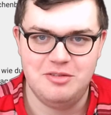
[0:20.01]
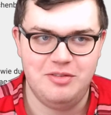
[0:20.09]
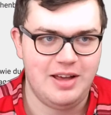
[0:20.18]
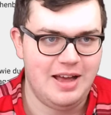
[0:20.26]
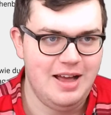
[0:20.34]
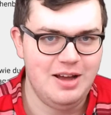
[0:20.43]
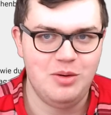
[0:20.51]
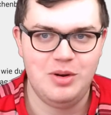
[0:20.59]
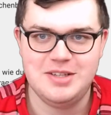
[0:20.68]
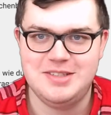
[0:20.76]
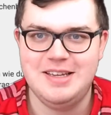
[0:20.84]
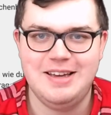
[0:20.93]
Frage oder
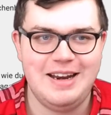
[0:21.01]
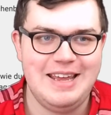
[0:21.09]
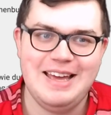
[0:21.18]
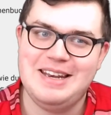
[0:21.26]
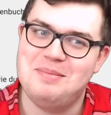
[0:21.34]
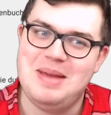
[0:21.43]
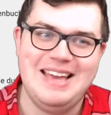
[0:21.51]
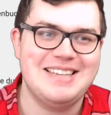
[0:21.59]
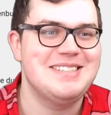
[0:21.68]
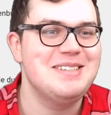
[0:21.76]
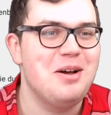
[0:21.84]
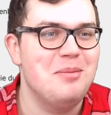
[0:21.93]
ich sehe gerade eher dem
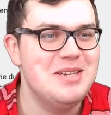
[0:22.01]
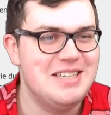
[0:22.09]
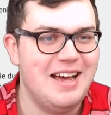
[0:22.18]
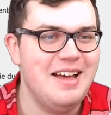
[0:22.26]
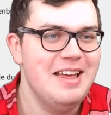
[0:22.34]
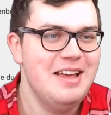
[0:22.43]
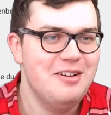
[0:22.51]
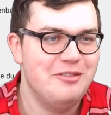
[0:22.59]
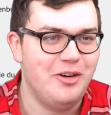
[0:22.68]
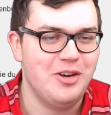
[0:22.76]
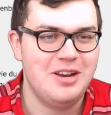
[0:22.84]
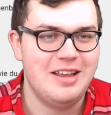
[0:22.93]
ersten Kommentar
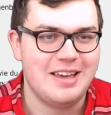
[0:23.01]
von äh,